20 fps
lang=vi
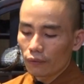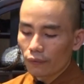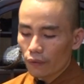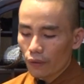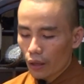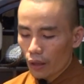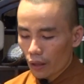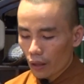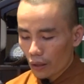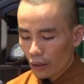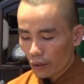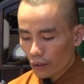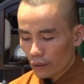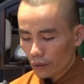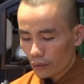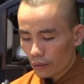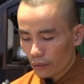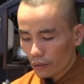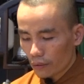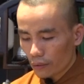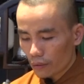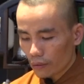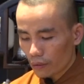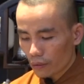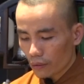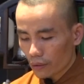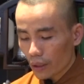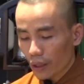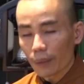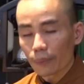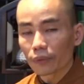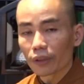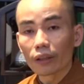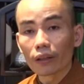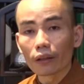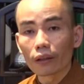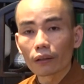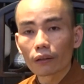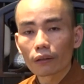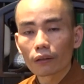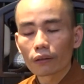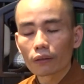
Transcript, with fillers: và ta làm thiện,